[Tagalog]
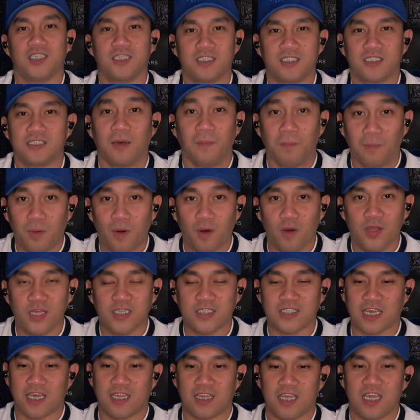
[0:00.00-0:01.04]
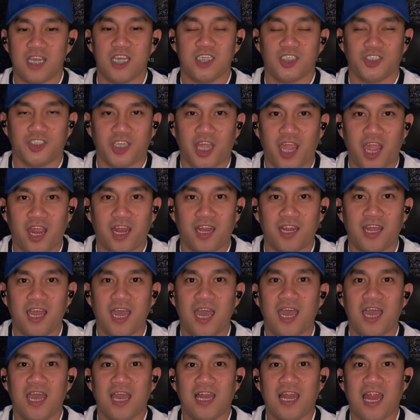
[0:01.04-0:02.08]
sa boys at i-share
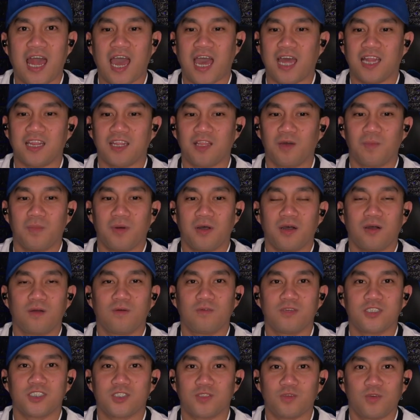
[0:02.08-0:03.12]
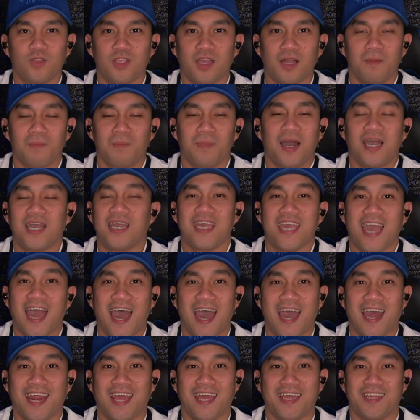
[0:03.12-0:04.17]
lahat ng mga gusto niyang
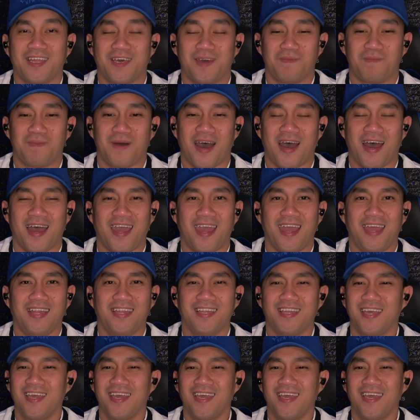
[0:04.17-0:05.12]
mangyari, 'di ba? And